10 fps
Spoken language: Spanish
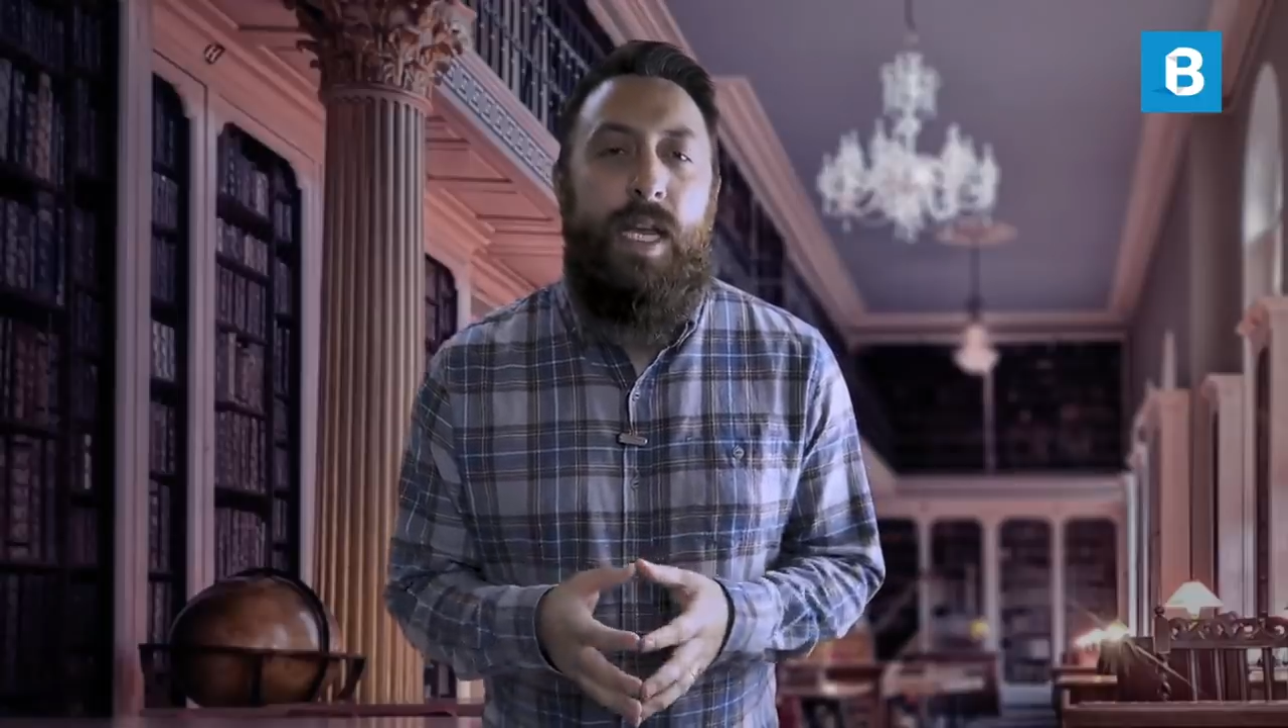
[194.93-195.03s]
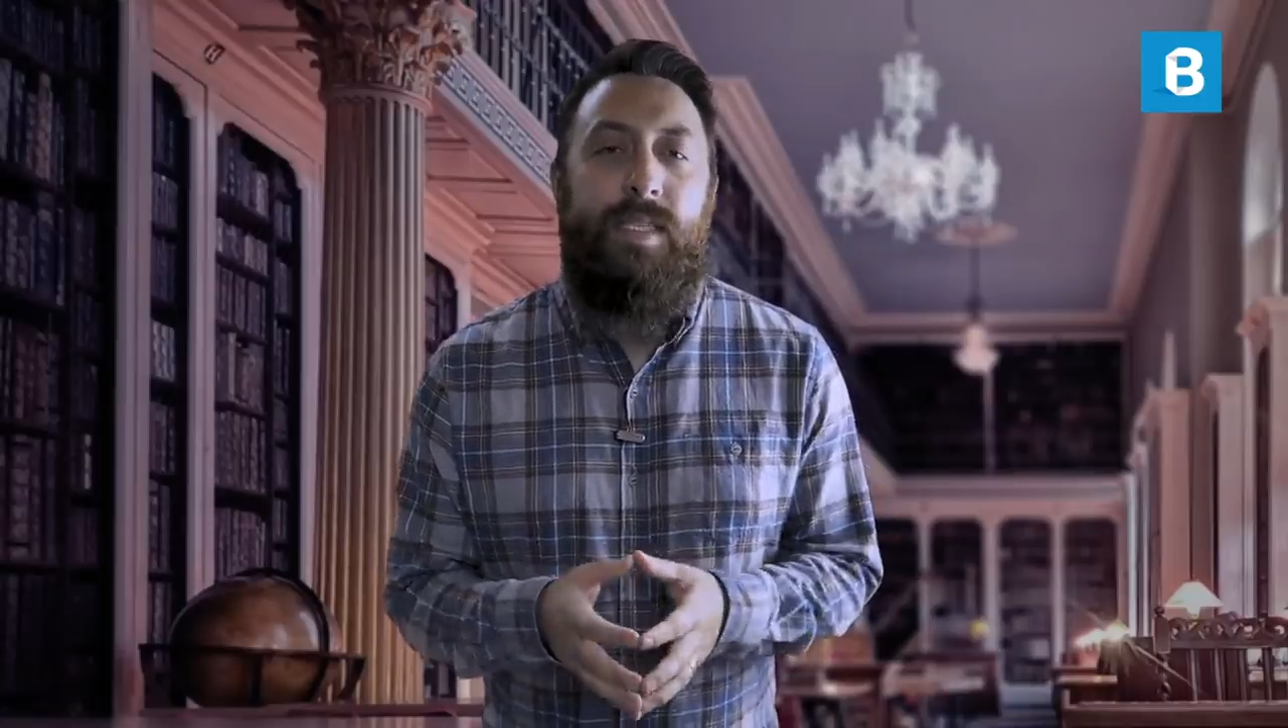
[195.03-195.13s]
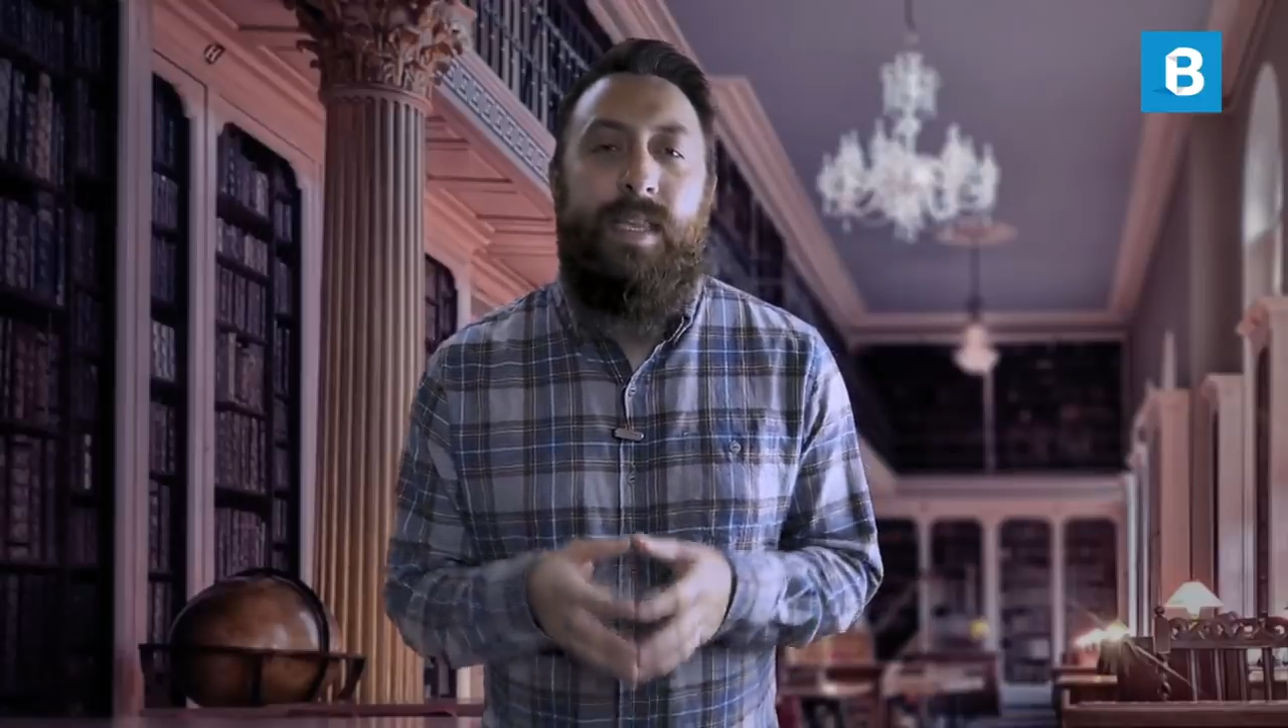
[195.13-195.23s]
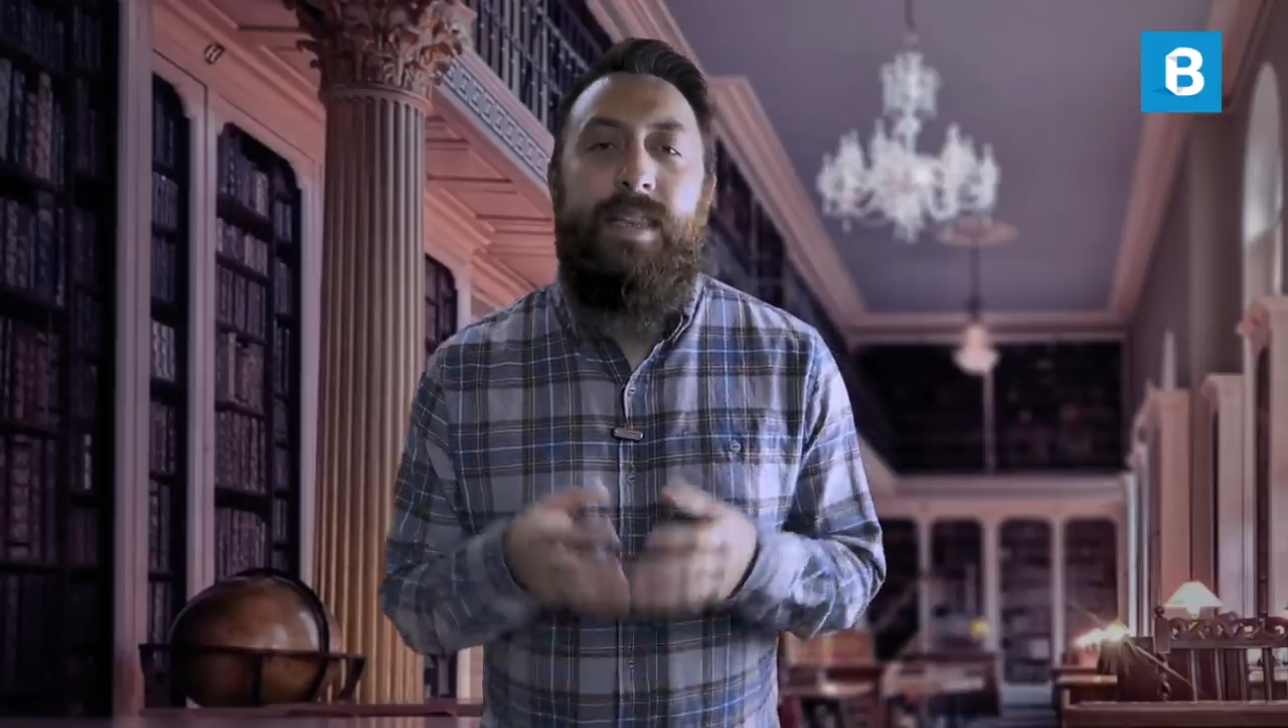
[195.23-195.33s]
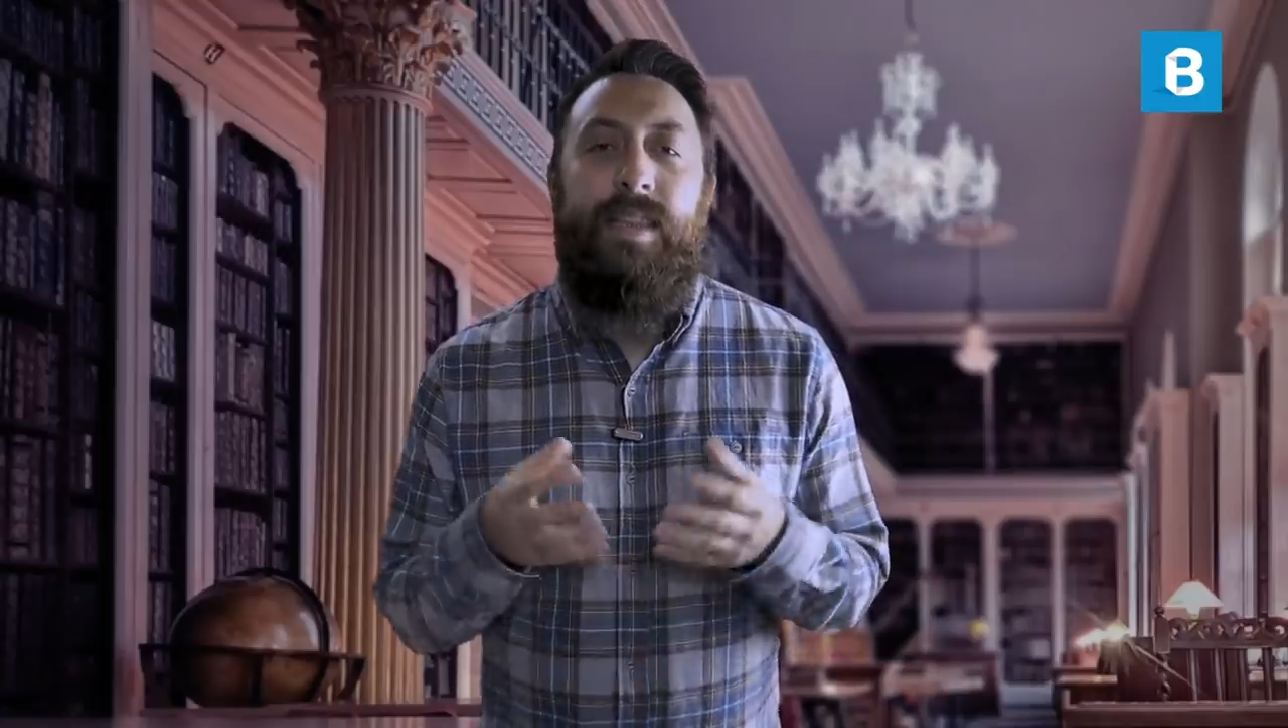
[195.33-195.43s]

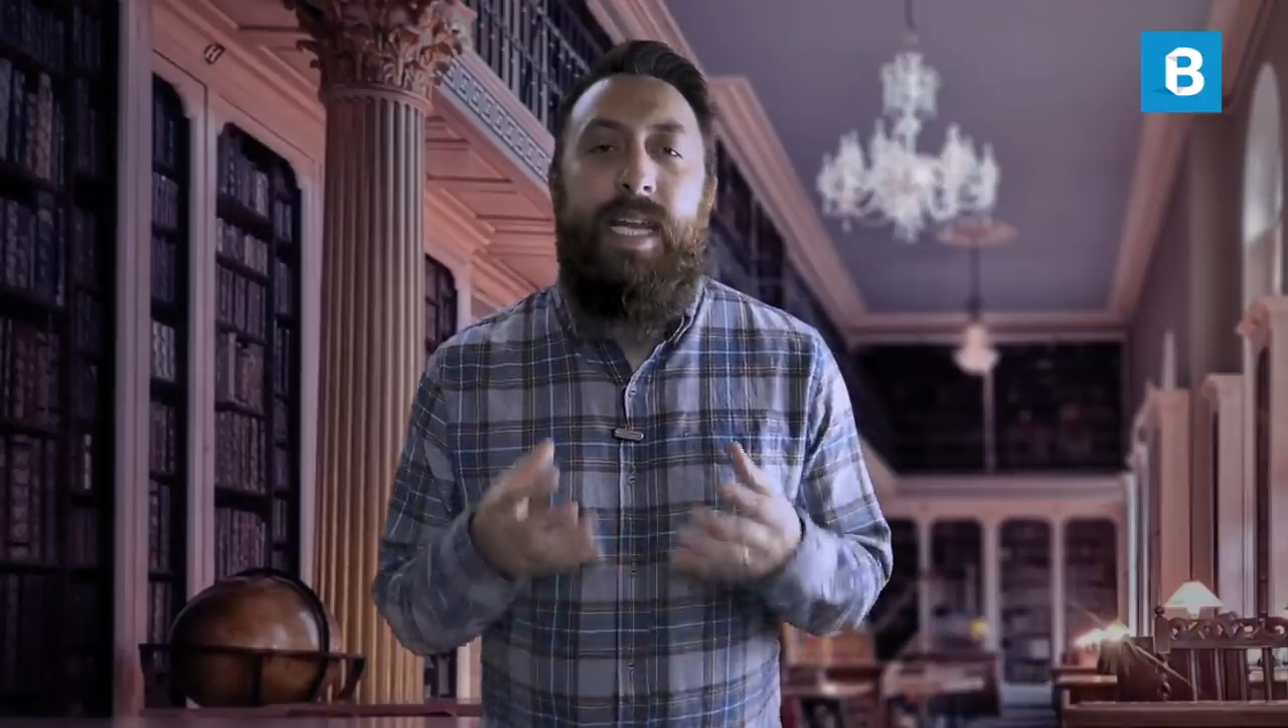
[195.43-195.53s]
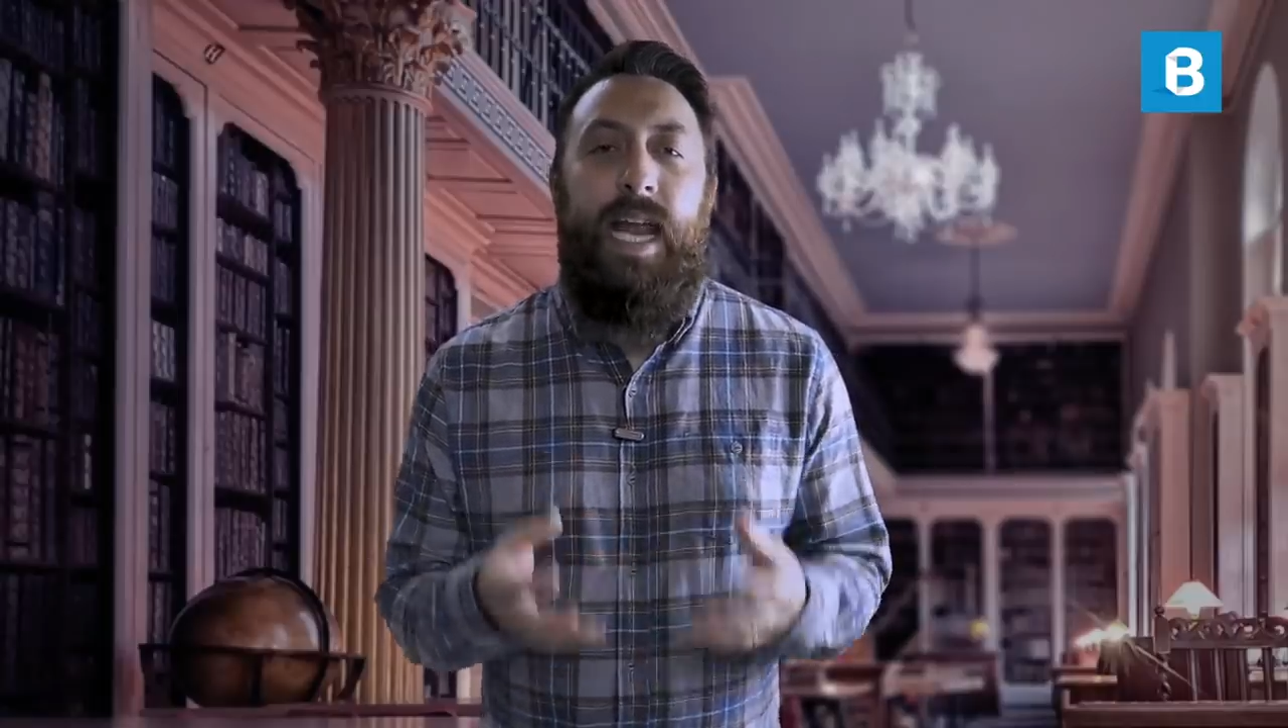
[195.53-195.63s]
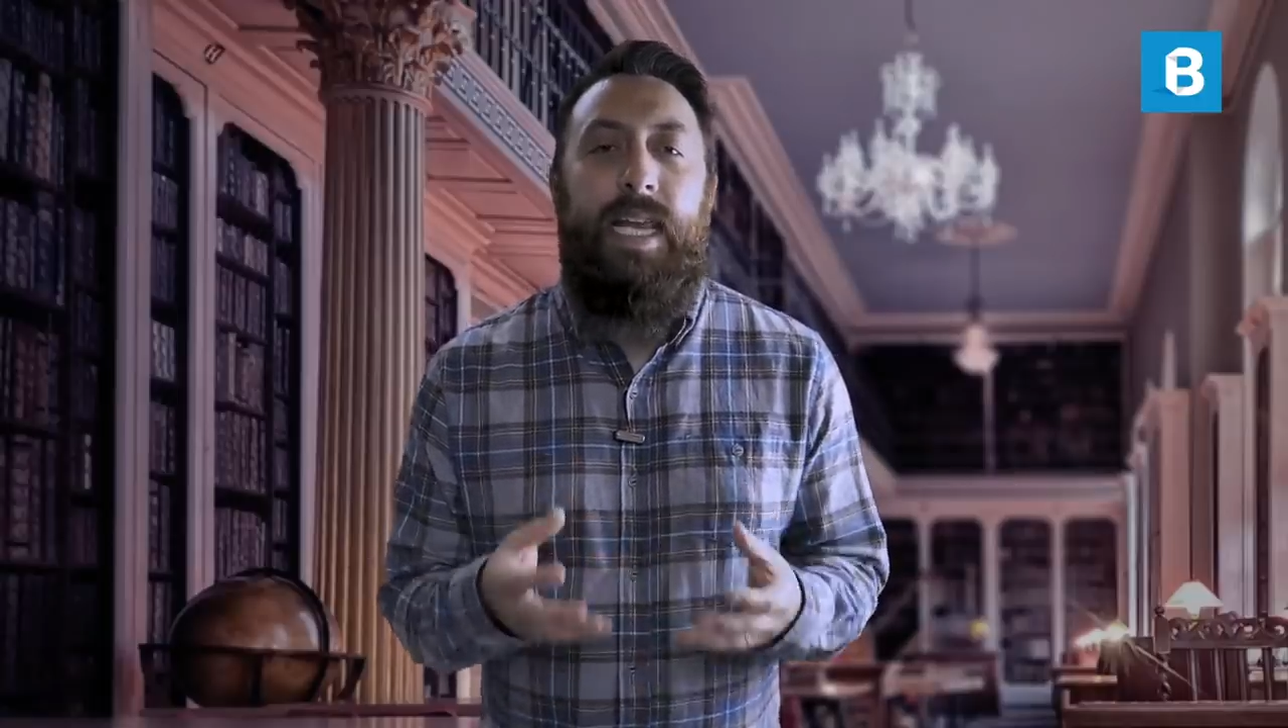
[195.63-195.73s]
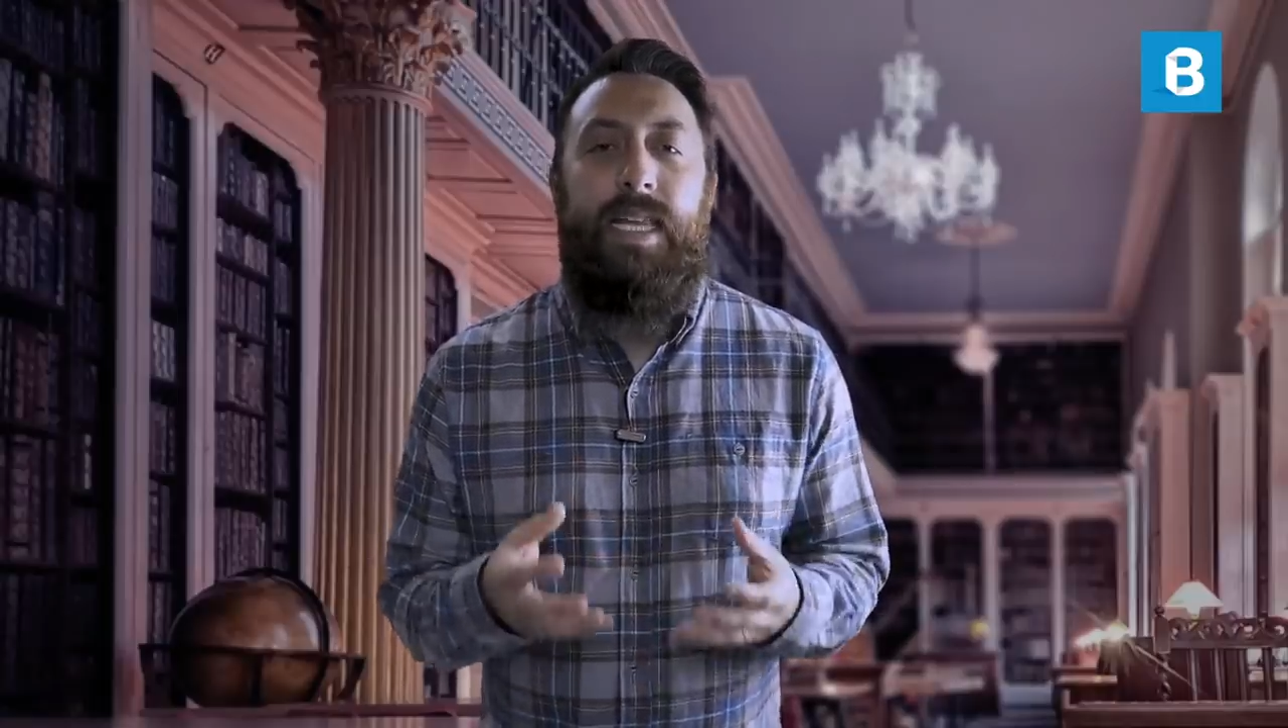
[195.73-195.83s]
era central